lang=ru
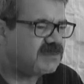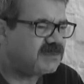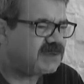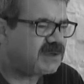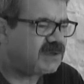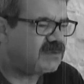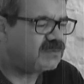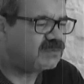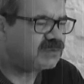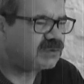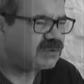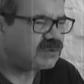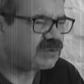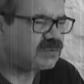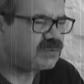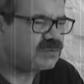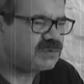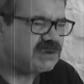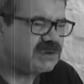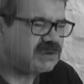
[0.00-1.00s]
какого-то
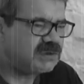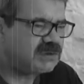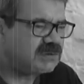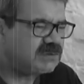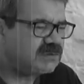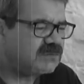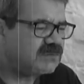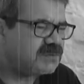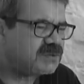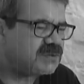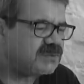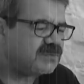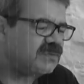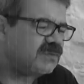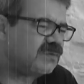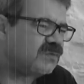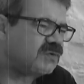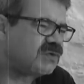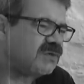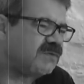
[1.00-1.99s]
трутня, в общем,
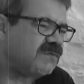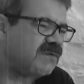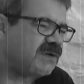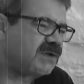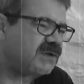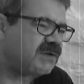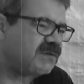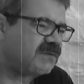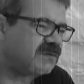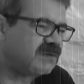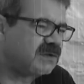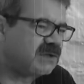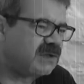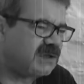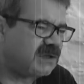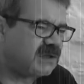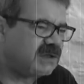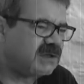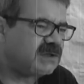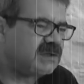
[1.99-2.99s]
очень вредного
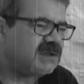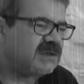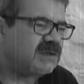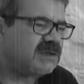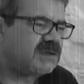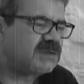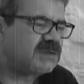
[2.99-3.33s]
для э,